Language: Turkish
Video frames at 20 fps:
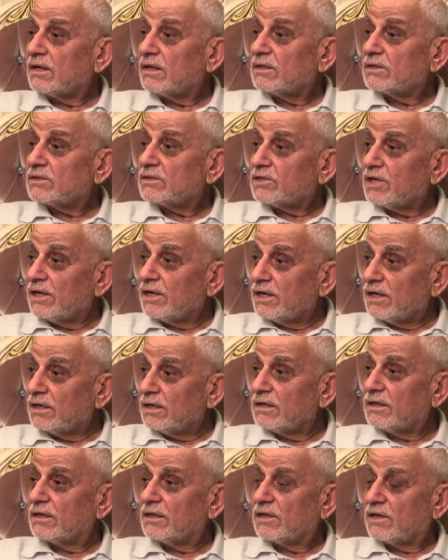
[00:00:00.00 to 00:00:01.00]

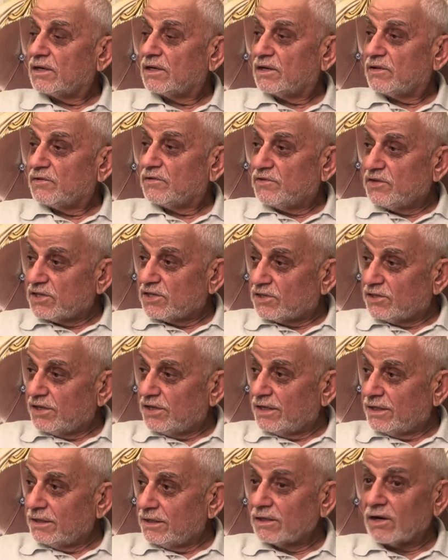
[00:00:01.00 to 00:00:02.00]
senin
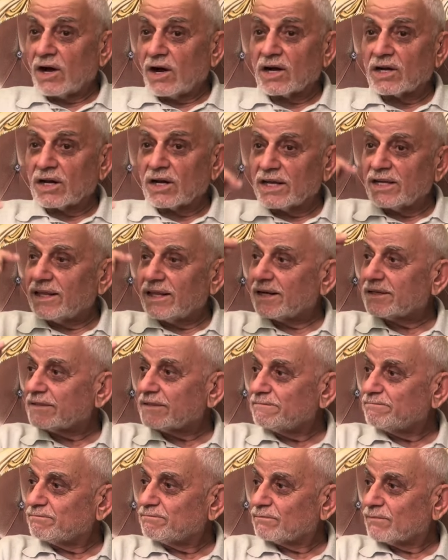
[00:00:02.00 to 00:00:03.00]
Fikrin akla gider.
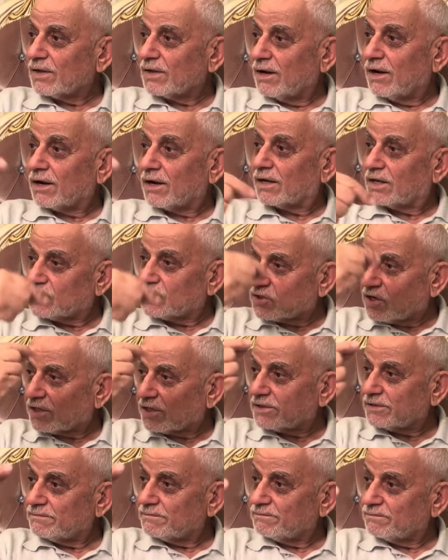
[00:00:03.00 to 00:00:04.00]
Akla
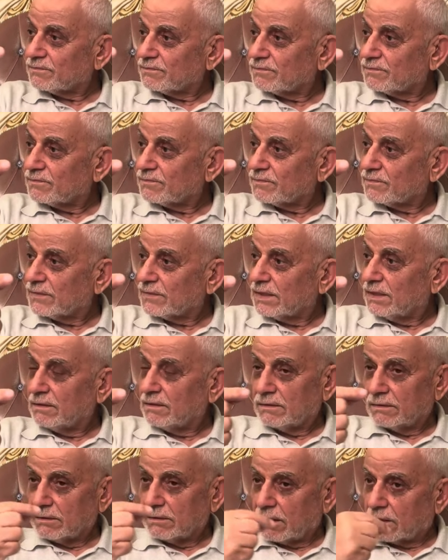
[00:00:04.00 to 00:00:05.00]
çıkar.
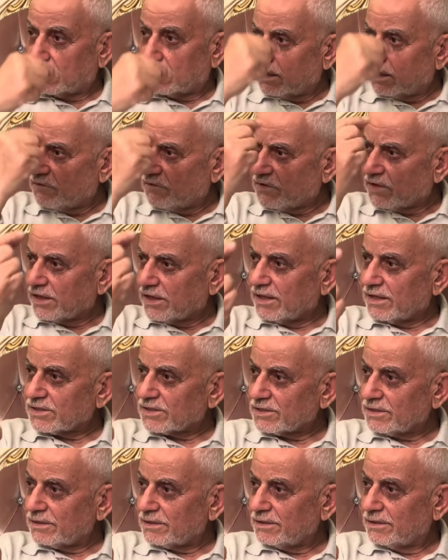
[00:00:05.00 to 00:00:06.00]
Akılla
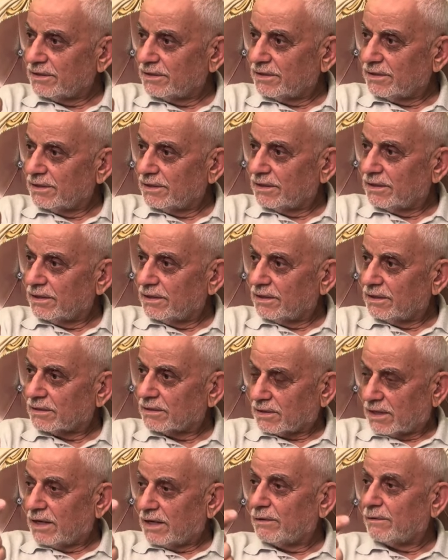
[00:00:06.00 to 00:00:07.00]
fikredersin.
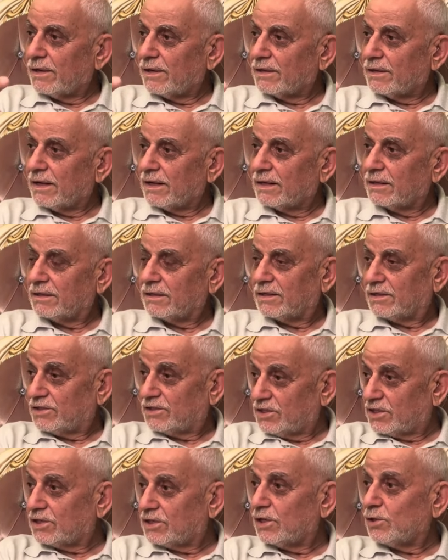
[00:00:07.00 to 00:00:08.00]
Daha evvelden
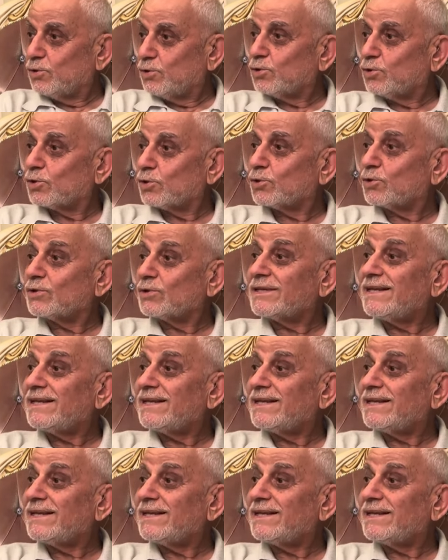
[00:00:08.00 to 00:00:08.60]
zikrediyordun,